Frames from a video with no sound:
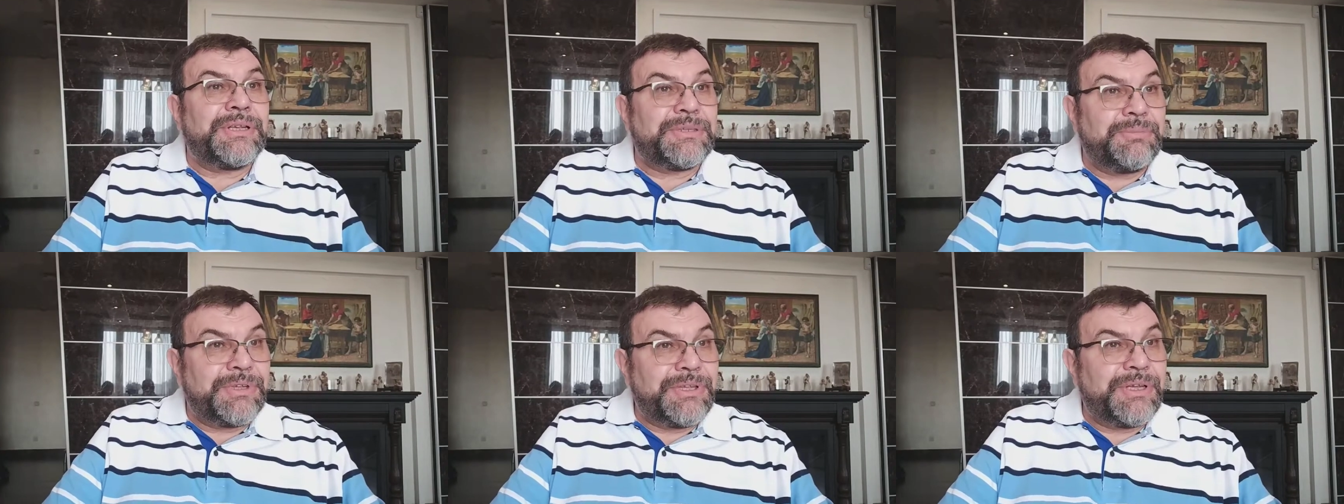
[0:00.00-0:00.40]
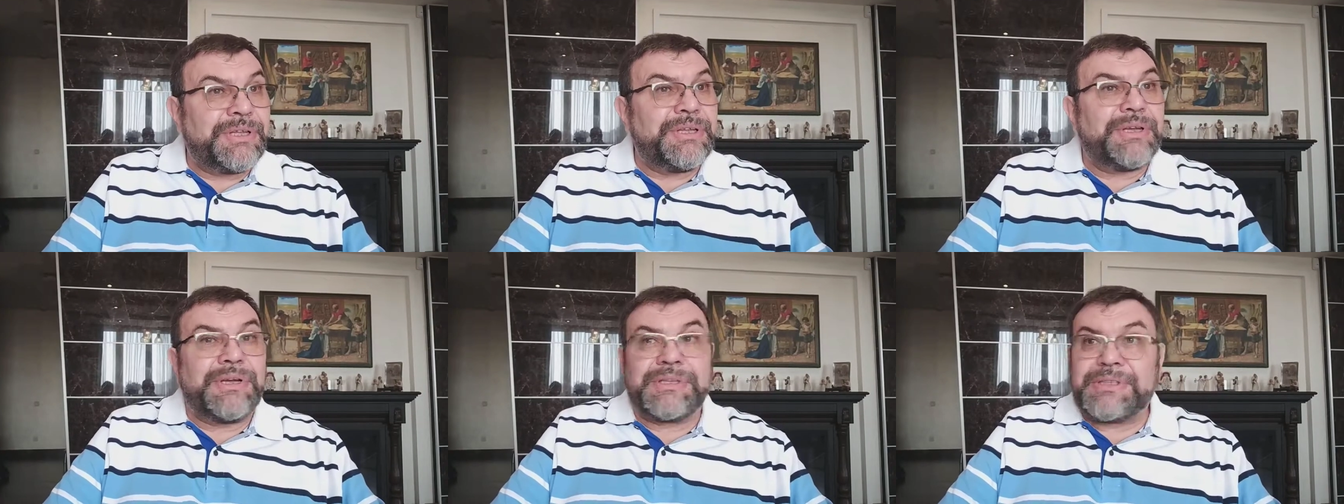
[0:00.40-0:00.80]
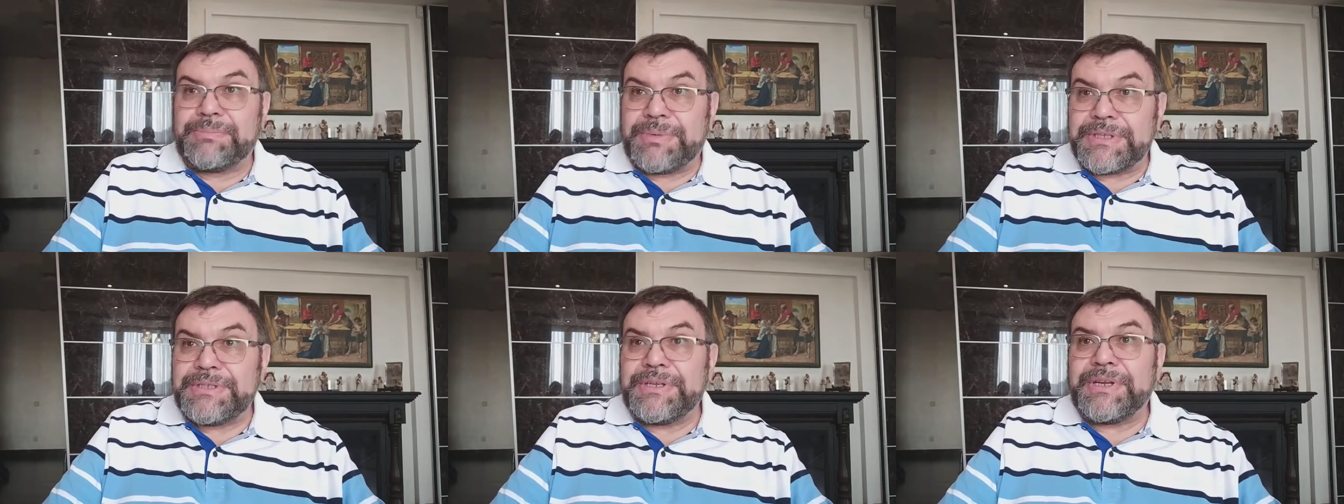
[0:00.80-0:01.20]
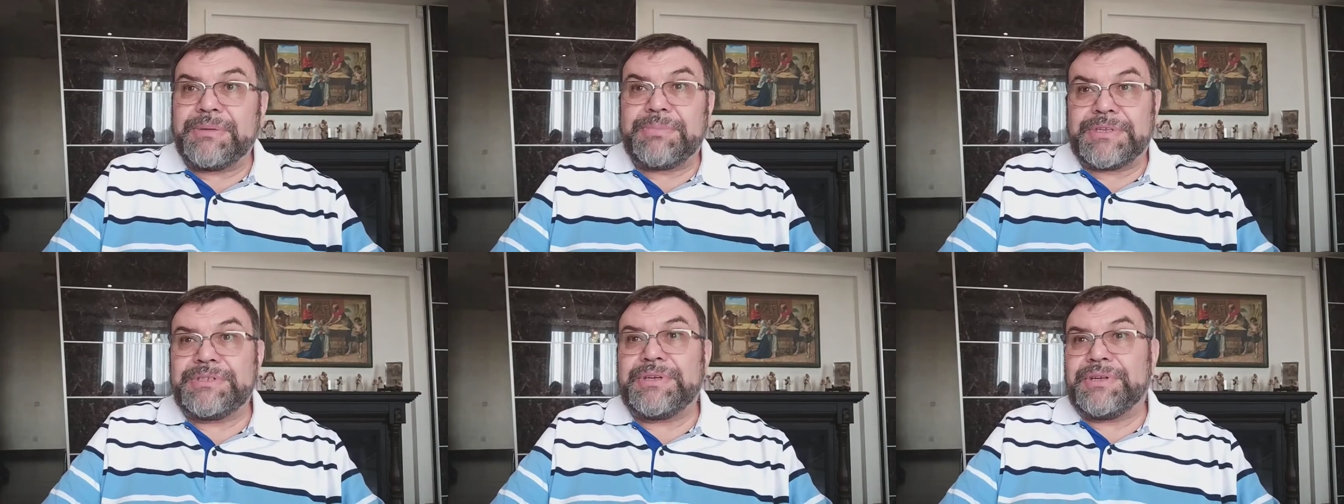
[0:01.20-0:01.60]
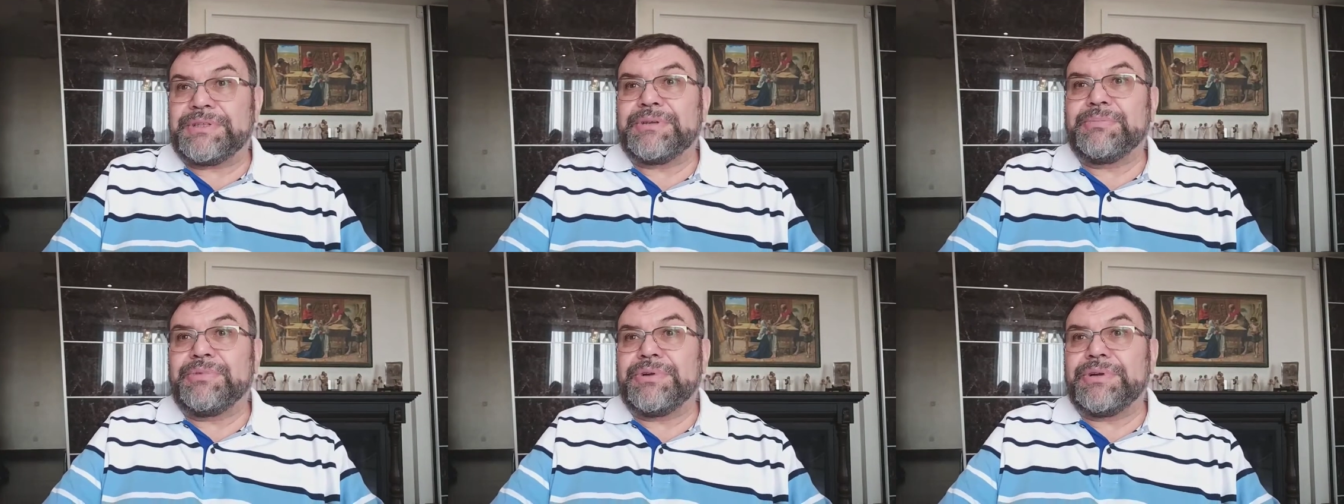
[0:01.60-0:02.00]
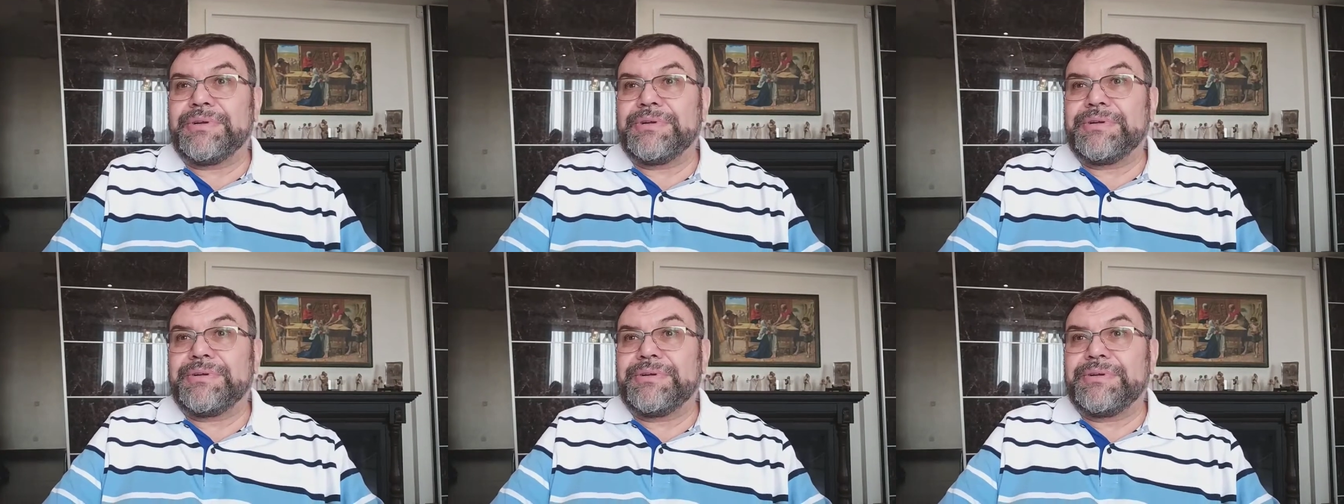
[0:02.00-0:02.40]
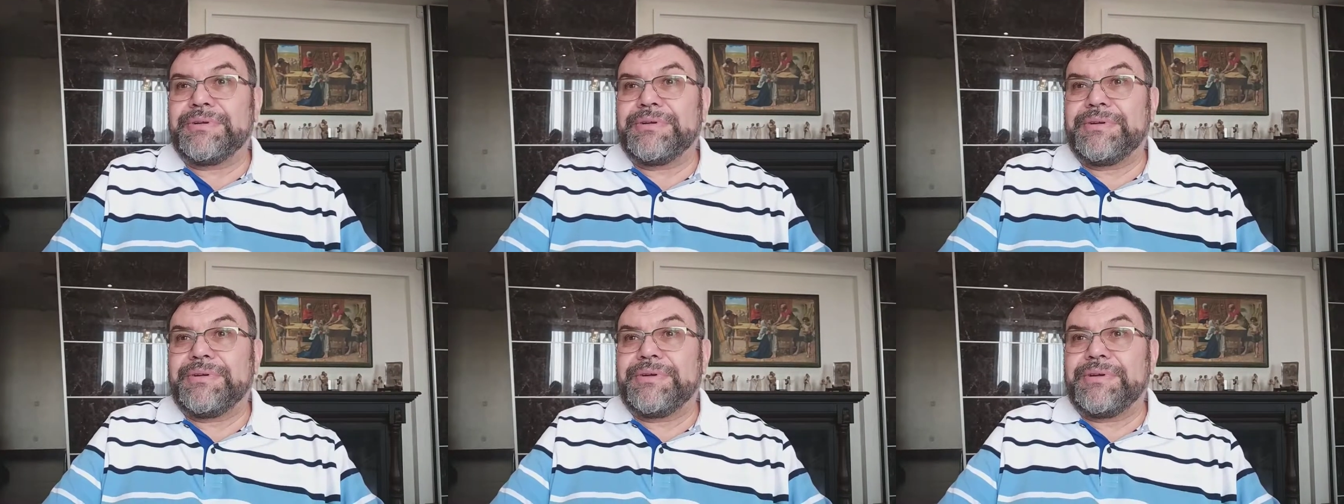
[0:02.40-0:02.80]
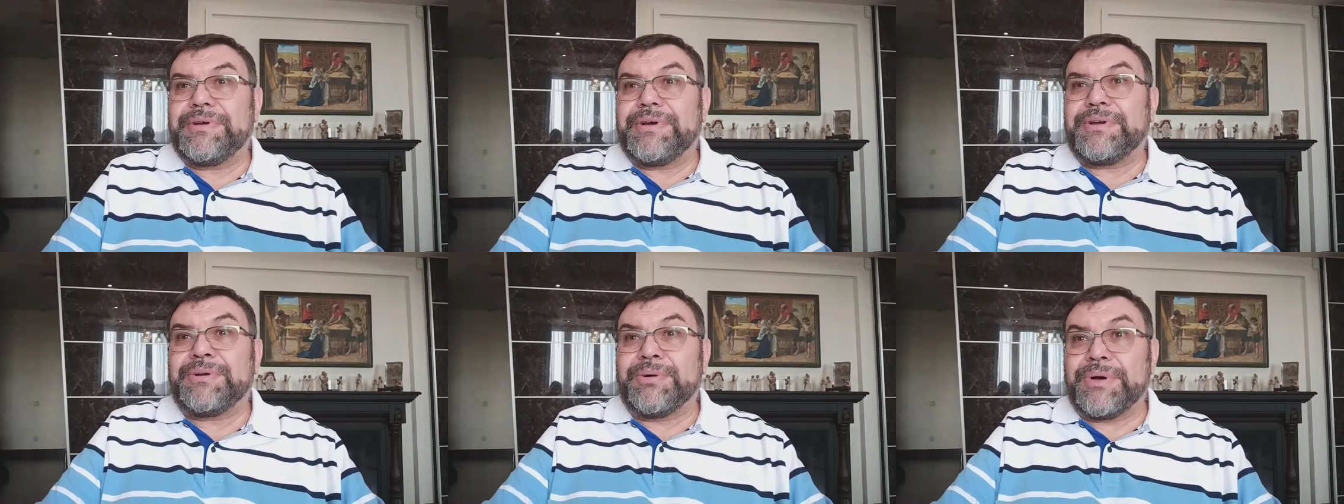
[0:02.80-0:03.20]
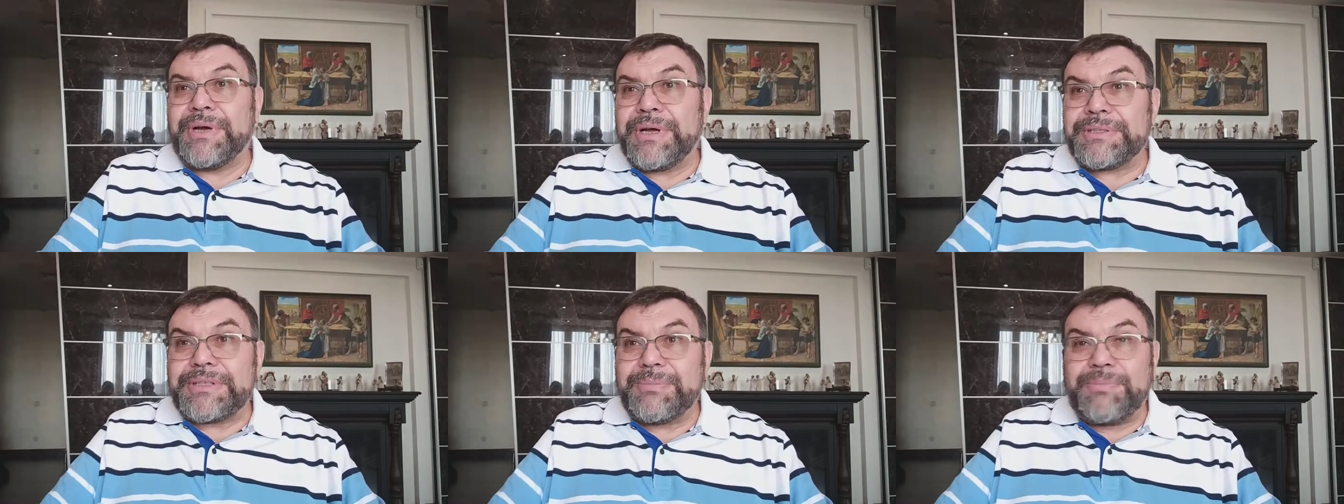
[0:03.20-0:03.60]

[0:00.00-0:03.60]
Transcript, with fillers: Изменение – это потеря. Потеря – это боль. Но это